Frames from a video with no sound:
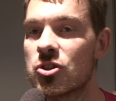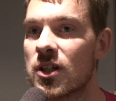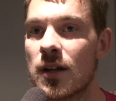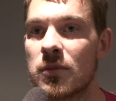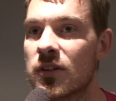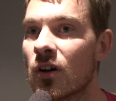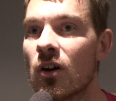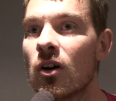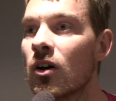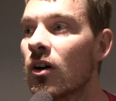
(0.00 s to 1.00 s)
chez
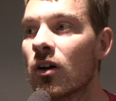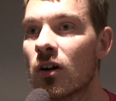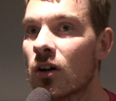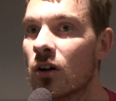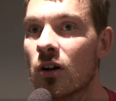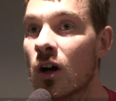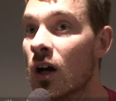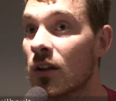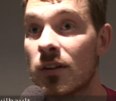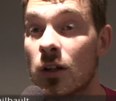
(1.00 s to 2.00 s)
l'habitant, euh,
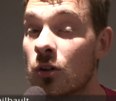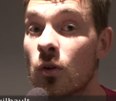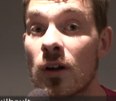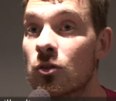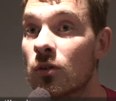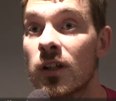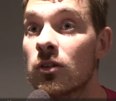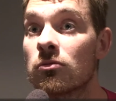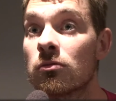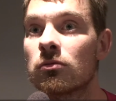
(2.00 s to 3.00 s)
des lieux
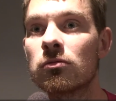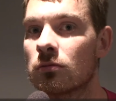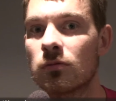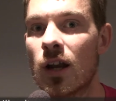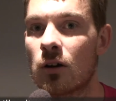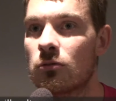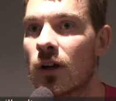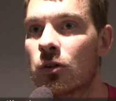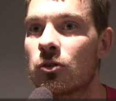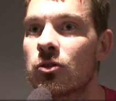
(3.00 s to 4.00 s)
insolites où, voilà, où
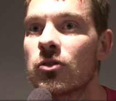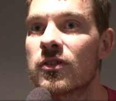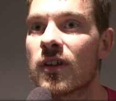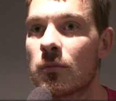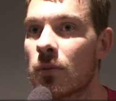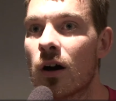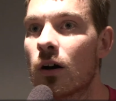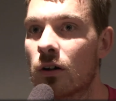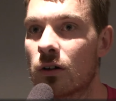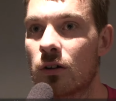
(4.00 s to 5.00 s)
la culture ne serait
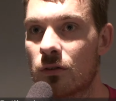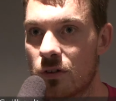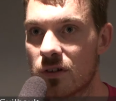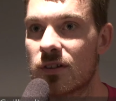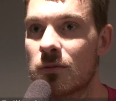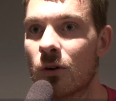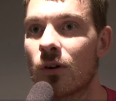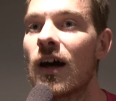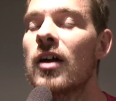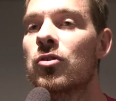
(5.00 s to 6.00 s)
pas forcément
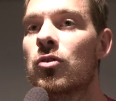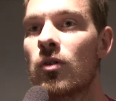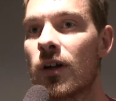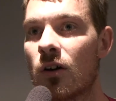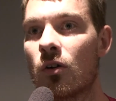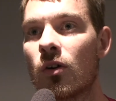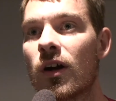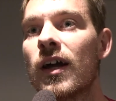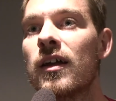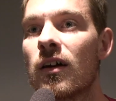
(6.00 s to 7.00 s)
là, du coup, et on
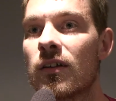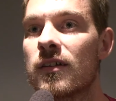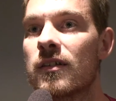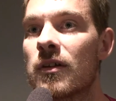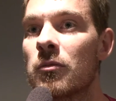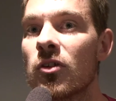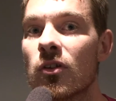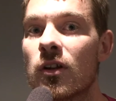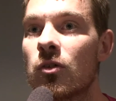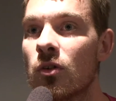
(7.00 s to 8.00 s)
crée des événements
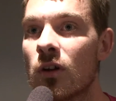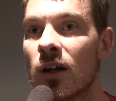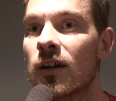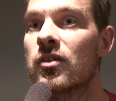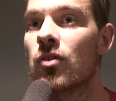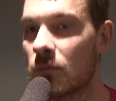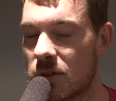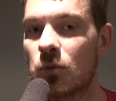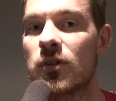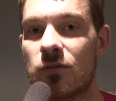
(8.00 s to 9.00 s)
dans des lieux qui sont un
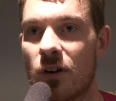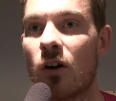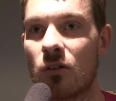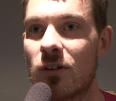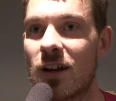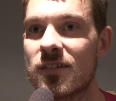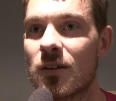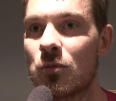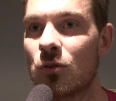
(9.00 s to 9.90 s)
petit peu différents. Voilà, c'est un peu